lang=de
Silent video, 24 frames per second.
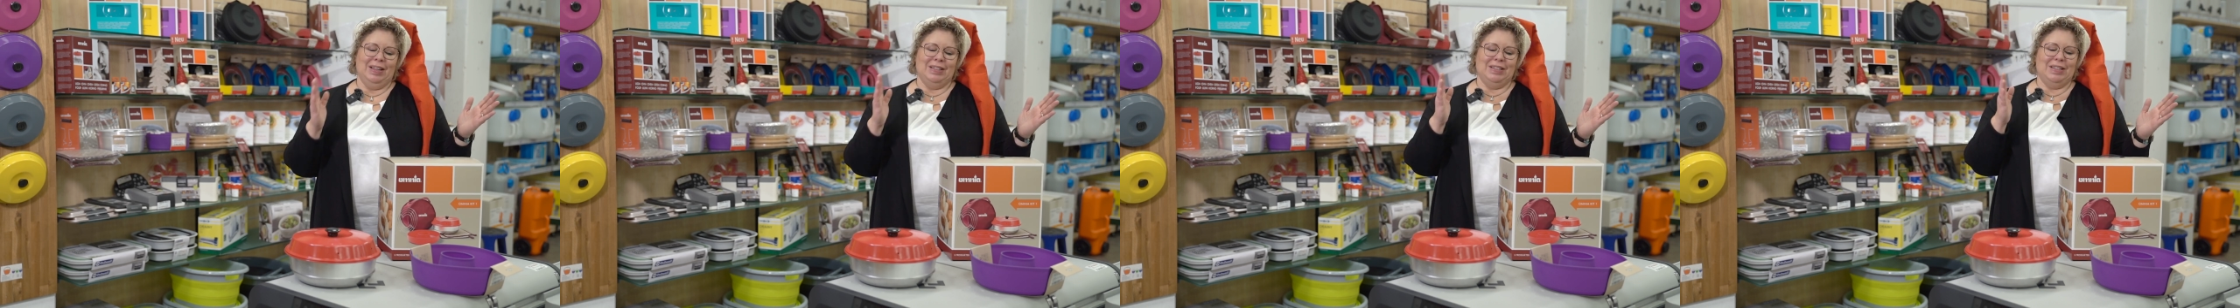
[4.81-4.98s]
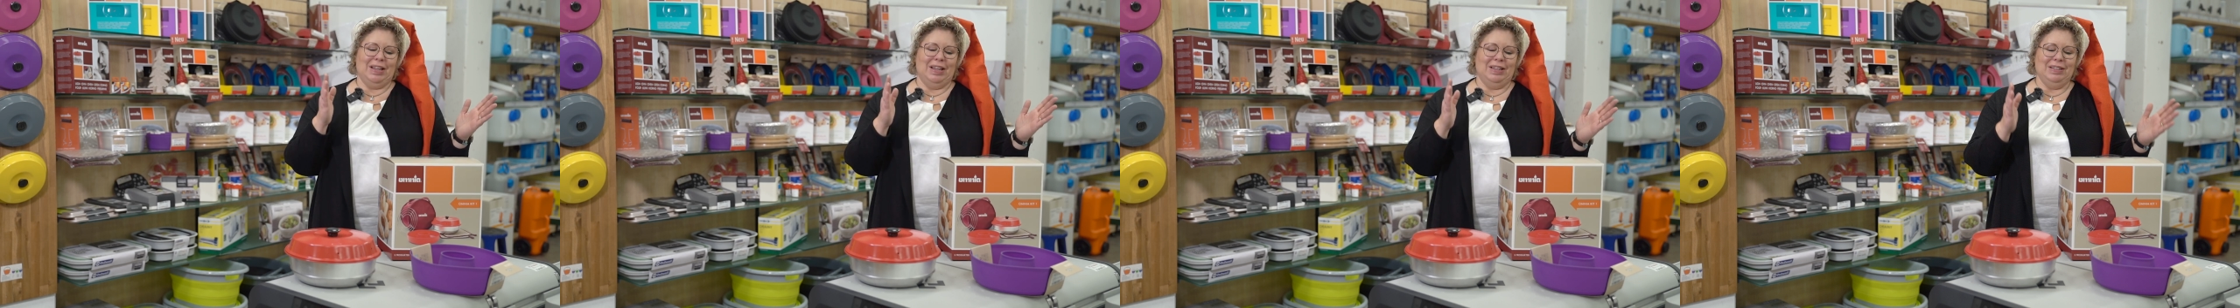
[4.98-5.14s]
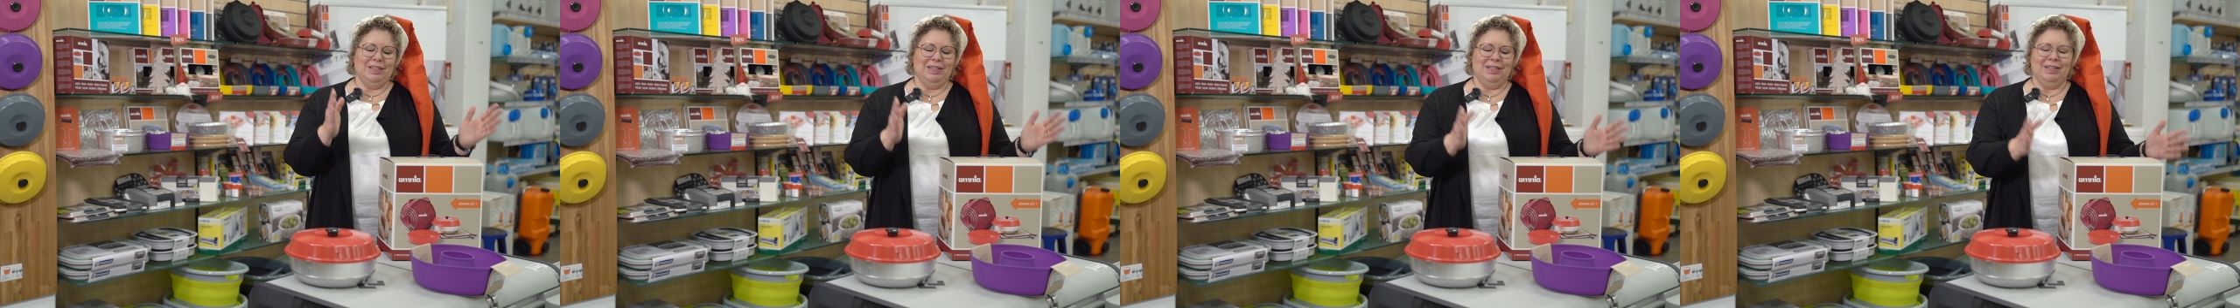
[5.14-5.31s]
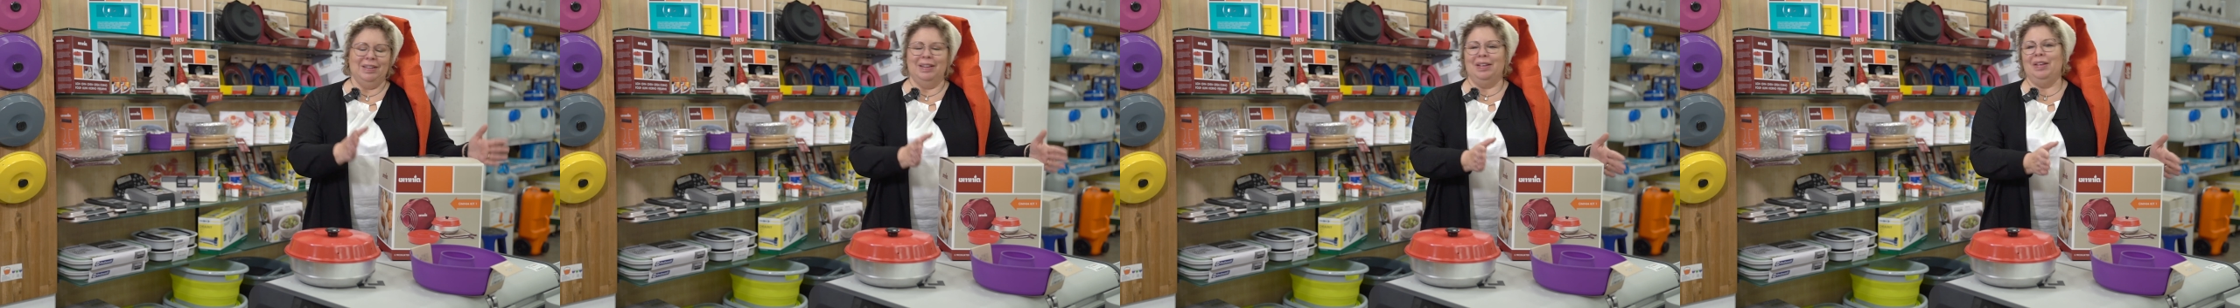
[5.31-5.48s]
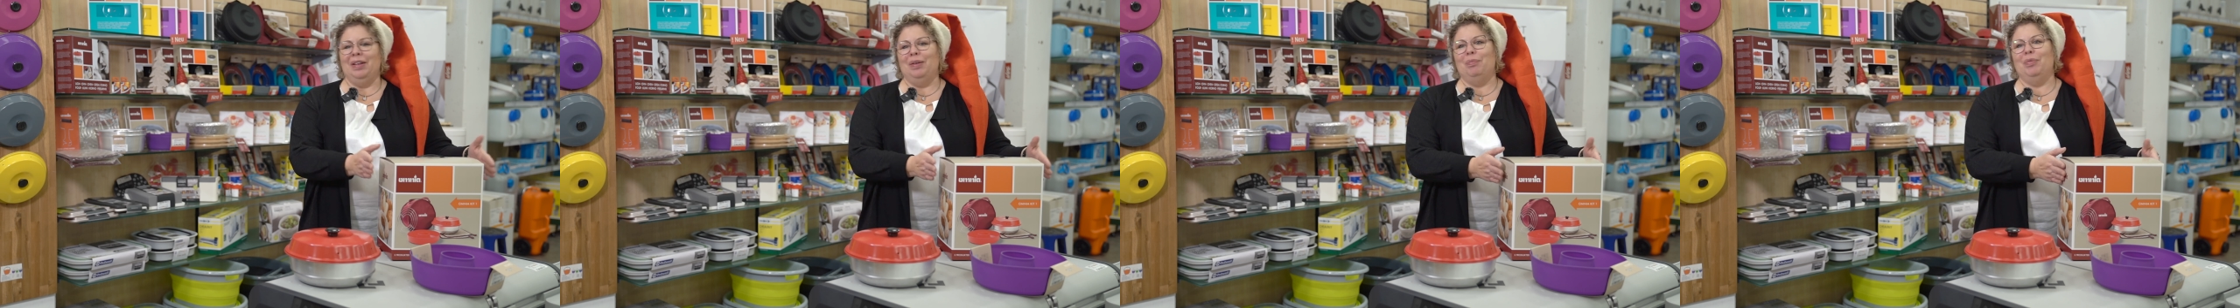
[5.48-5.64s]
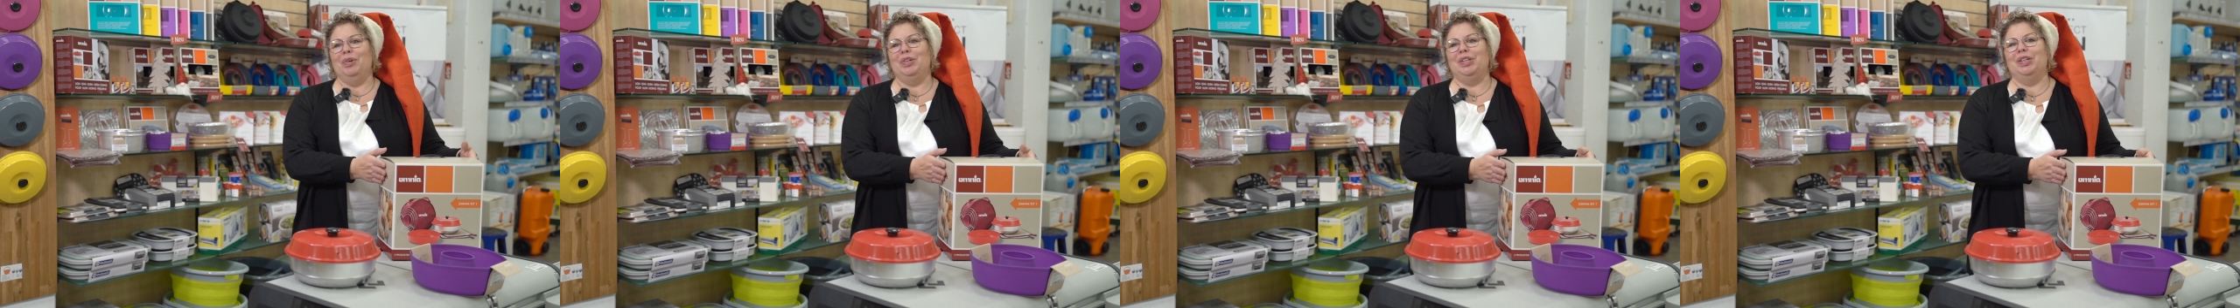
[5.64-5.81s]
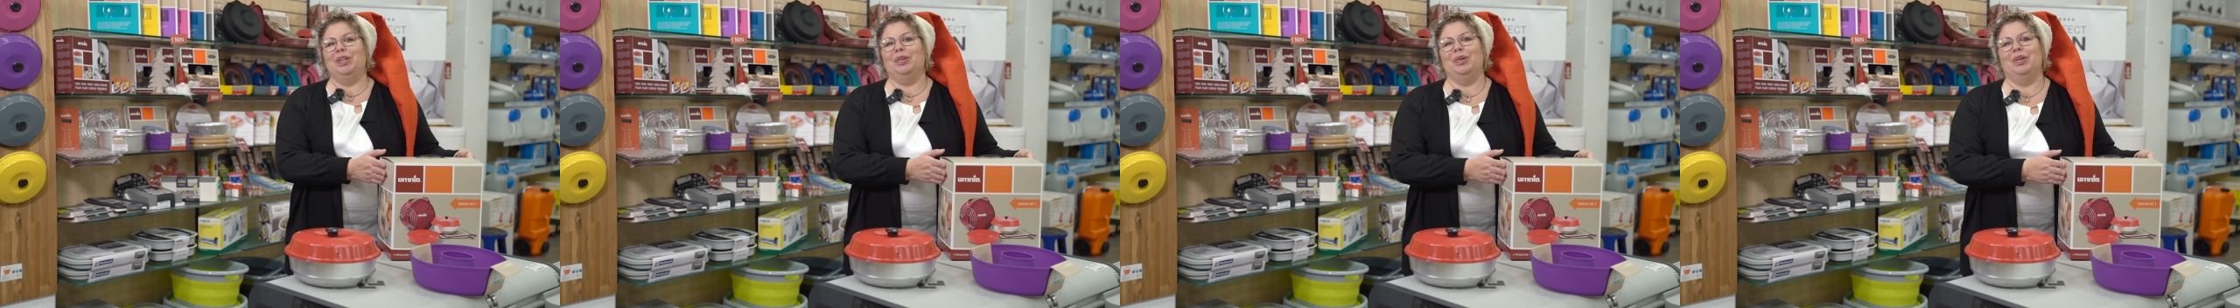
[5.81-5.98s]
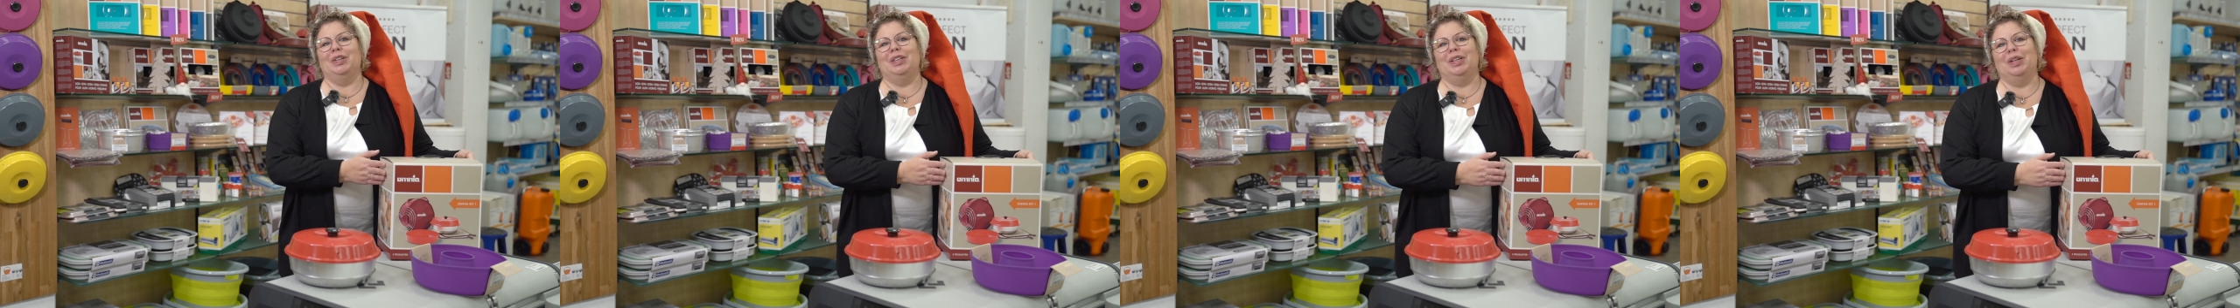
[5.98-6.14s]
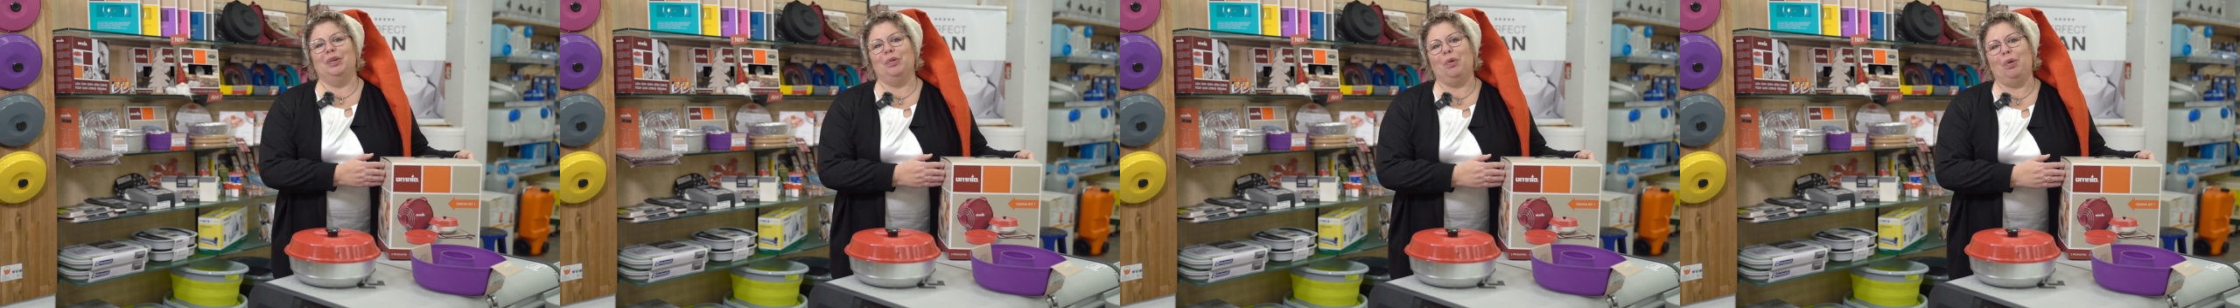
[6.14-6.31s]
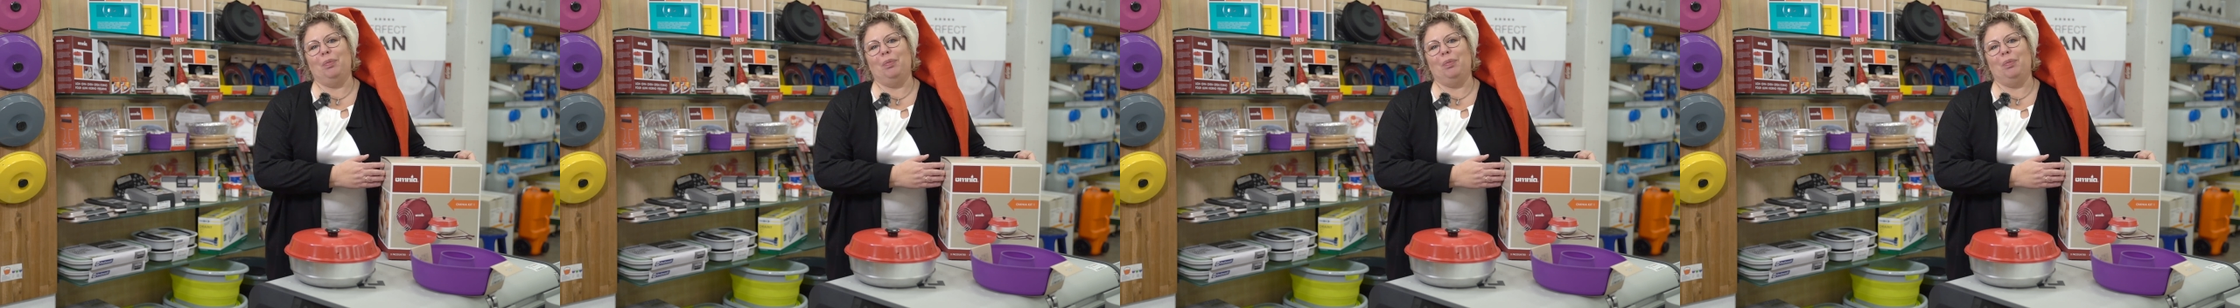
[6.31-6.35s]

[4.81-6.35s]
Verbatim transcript: Dann möchte ich euch den